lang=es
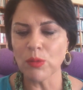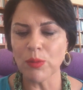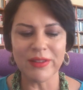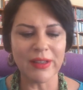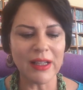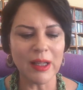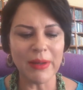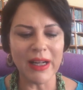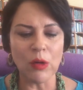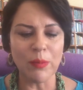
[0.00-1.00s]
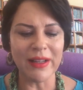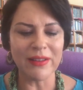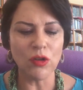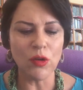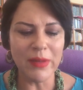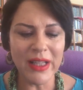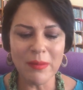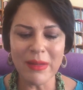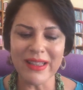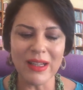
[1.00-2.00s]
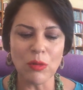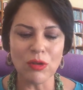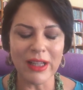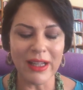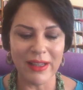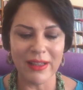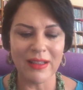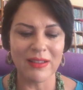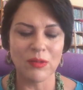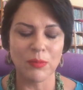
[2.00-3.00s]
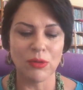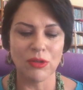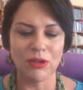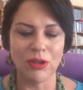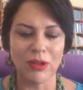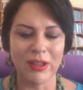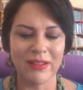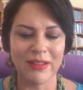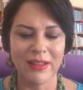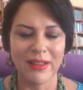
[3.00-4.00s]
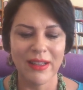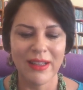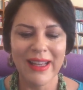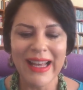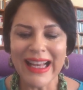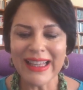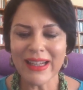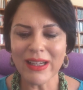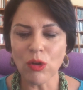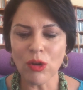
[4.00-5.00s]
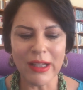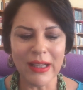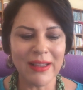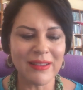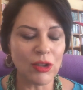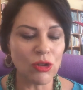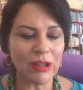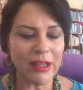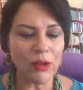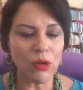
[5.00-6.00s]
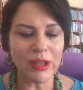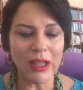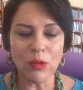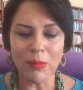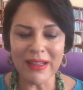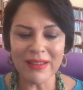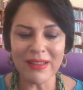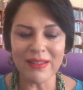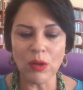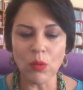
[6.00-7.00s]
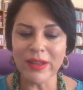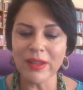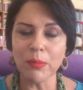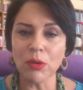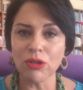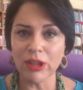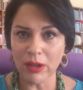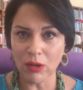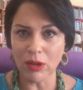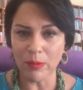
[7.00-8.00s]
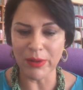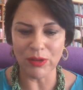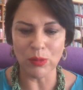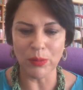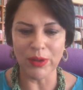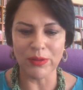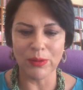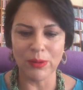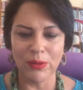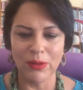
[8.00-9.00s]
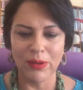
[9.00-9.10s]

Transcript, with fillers: presupuestaria para la operación mínima y el montaje de las exposiciones. Hay que recordar que se nos ha recortado más del 50% del presupuesto.